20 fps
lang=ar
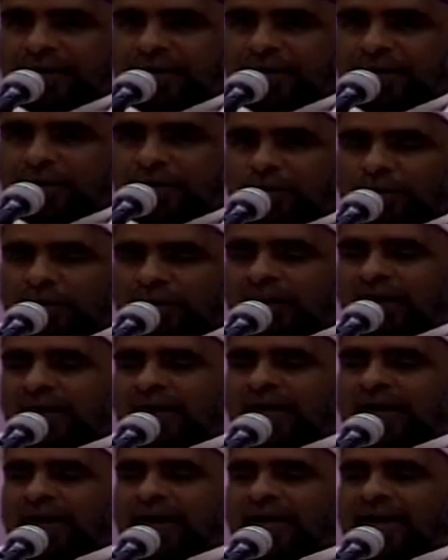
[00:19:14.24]

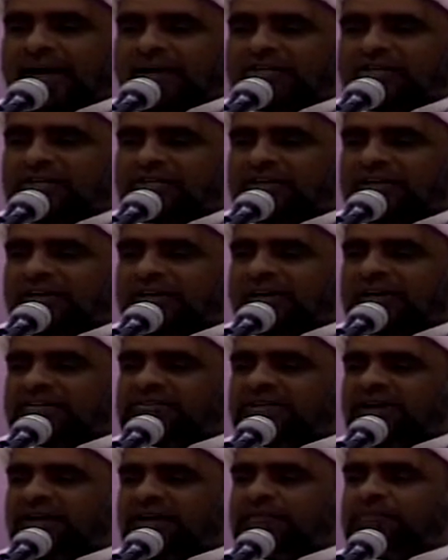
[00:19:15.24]
يبلغ
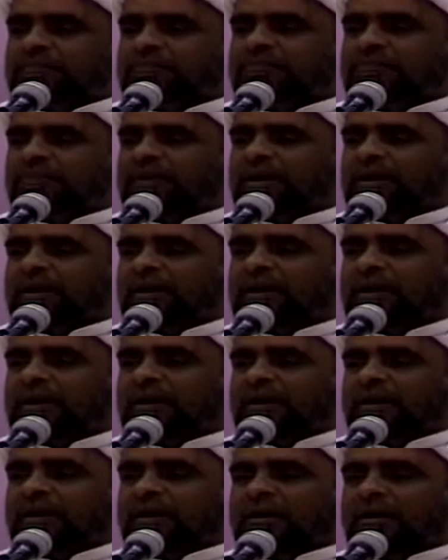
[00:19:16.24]
عشيرته
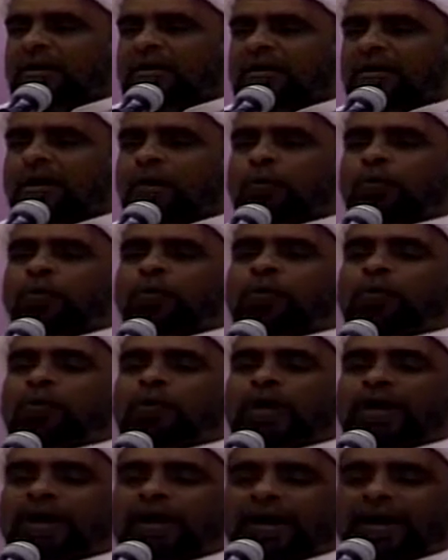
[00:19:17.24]
يقول
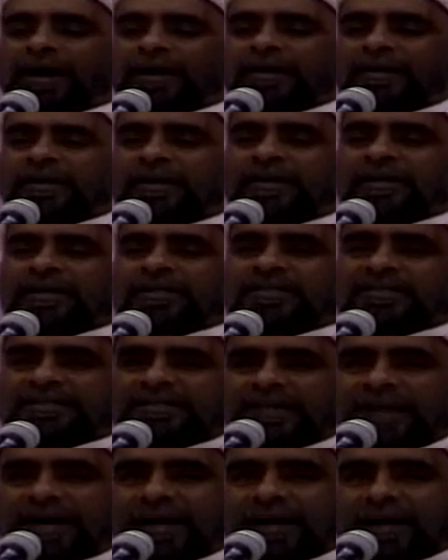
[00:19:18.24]
يا علي
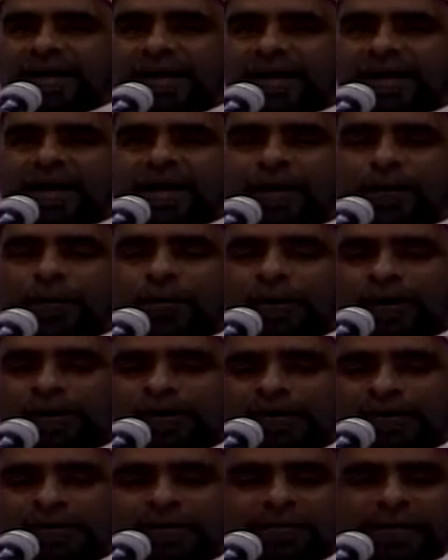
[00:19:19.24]
اصنع لنا
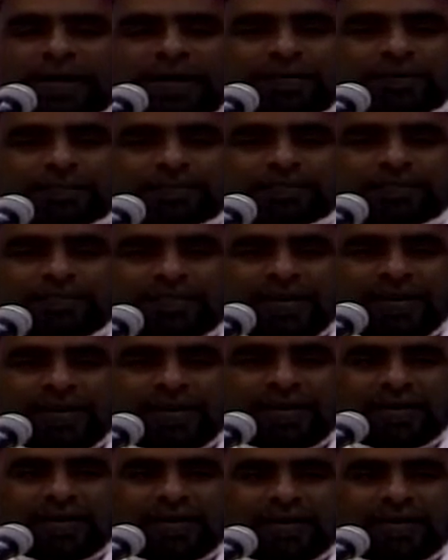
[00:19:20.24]
وليمة
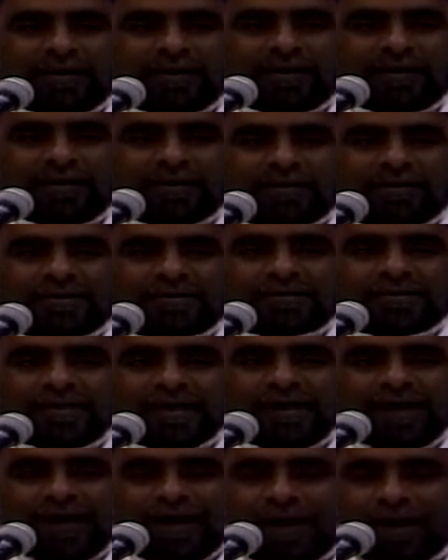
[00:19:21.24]

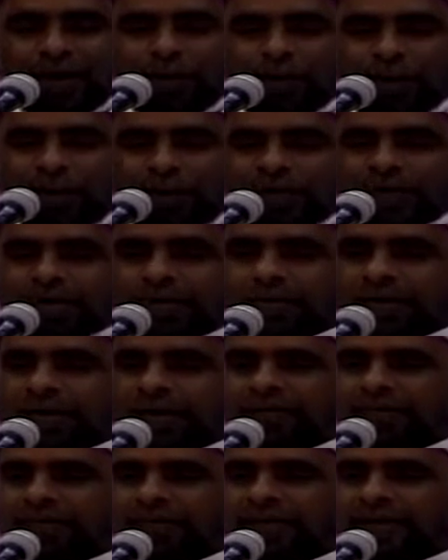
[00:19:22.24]
صنع الوليمة
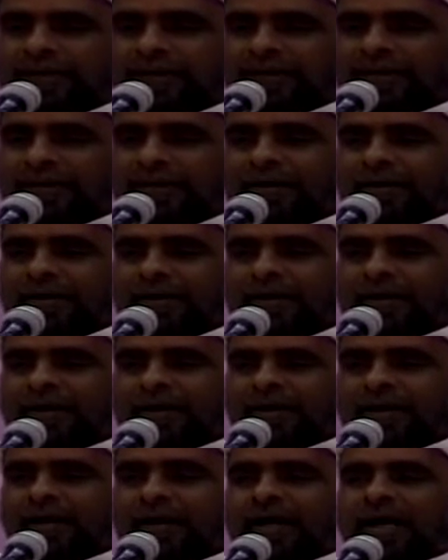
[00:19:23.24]

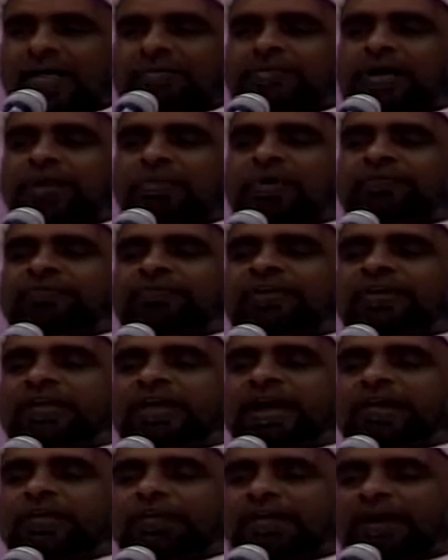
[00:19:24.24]
خطب
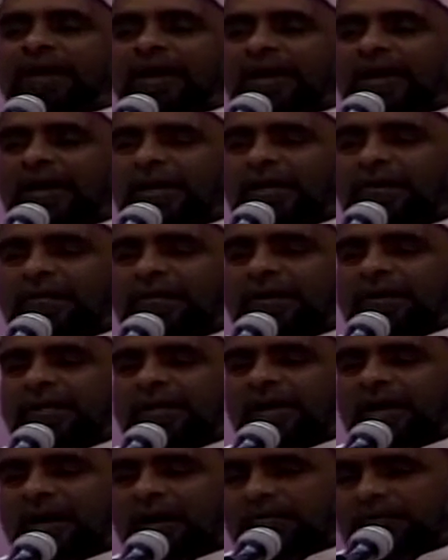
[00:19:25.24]
في أبناء
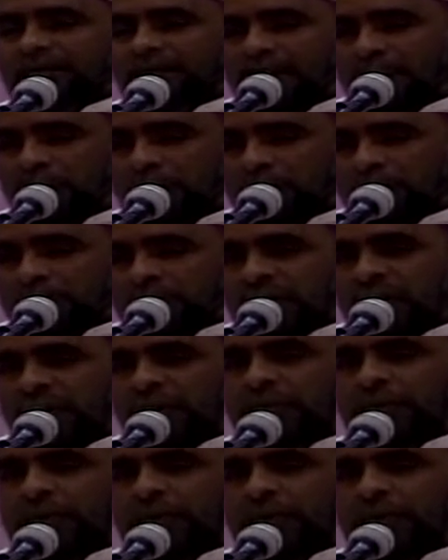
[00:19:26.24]
بني عبد المطلب